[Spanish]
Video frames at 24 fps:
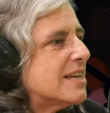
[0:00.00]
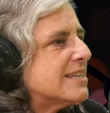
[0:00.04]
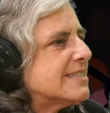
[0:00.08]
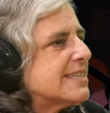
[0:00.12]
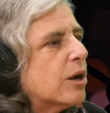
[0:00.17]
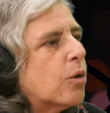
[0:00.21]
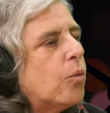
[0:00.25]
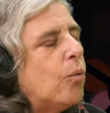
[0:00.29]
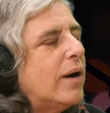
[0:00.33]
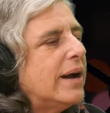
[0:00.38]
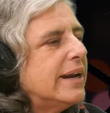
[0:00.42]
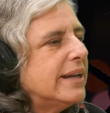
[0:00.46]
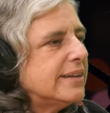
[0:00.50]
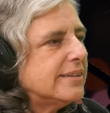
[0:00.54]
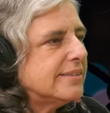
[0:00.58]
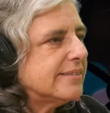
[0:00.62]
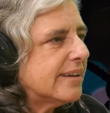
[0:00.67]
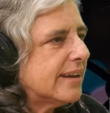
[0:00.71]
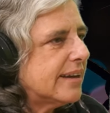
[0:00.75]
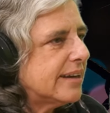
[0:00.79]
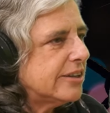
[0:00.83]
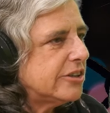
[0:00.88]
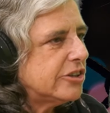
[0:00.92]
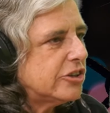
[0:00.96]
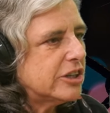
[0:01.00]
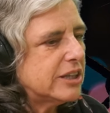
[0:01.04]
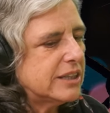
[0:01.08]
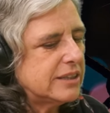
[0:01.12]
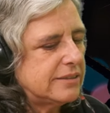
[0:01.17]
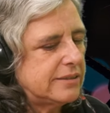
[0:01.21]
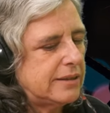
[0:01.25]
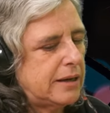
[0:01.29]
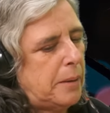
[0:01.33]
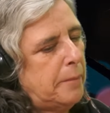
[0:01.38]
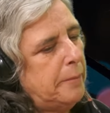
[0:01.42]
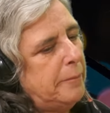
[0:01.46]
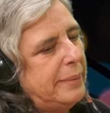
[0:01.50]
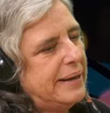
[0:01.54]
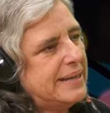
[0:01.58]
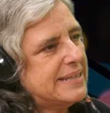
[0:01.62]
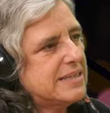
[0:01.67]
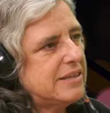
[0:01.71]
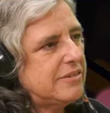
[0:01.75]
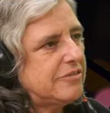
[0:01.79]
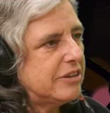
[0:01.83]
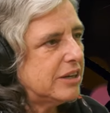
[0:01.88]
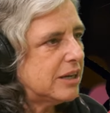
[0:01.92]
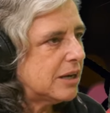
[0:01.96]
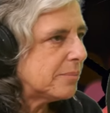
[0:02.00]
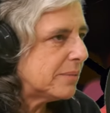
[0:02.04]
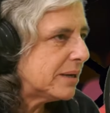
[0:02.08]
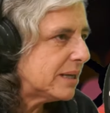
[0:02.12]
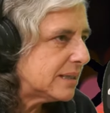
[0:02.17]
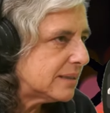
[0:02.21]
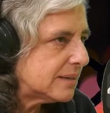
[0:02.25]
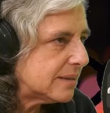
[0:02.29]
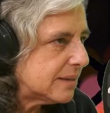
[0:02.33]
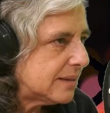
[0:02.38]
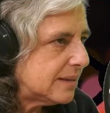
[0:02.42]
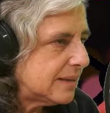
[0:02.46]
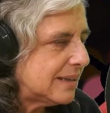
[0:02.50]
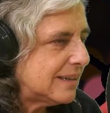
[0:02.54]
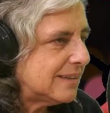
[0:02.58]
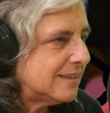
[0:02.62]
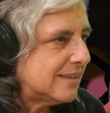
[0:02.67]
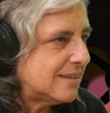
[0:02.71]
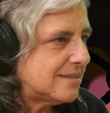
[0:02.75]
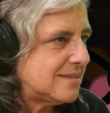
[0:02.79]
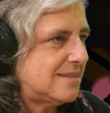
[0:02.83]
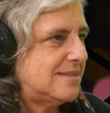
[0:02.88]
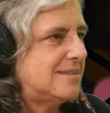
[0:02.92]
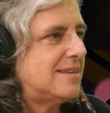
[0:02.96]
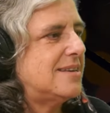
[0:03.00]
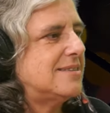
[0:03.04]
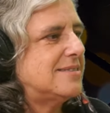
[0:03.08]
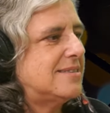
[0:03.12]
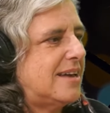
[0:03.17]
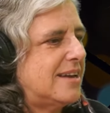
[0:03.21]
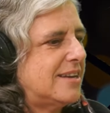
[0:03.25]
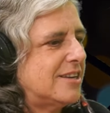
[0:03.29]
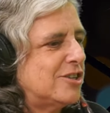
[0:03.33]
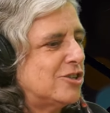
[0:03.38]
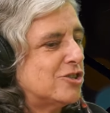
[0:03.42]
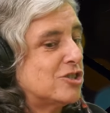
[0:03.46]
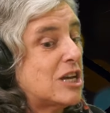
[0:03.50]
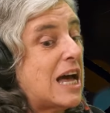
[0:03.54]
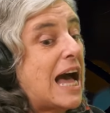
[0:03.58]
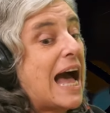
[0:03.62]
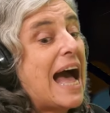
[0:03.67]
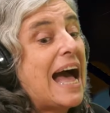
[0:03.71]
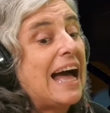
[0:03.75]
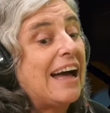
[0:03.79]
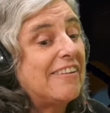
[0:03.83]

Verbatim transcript: hace 40 años que está pacíficamente en 16 años. Ha